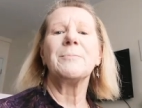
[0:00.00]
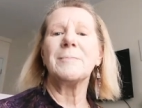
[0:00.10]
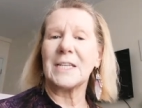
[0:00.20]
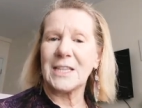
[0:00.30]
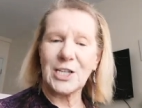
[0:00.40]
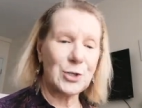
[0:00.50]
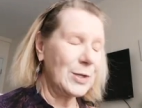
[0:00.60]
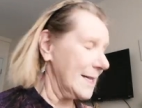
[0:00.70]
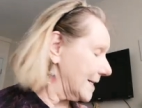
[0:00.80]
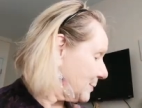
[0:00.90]
Maintenant,
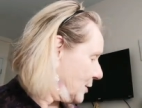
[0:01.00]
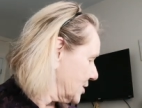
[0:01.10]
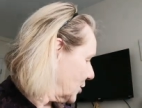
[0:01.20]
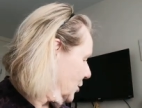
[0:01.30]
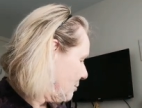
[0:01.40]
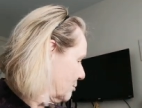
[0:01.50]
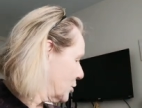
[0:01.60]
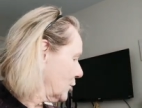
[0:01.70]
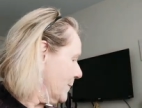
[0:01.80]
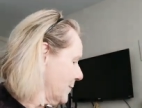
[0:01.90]
je ne laisse pas ça comme
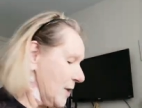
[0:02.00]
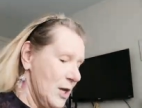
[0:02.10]
ça.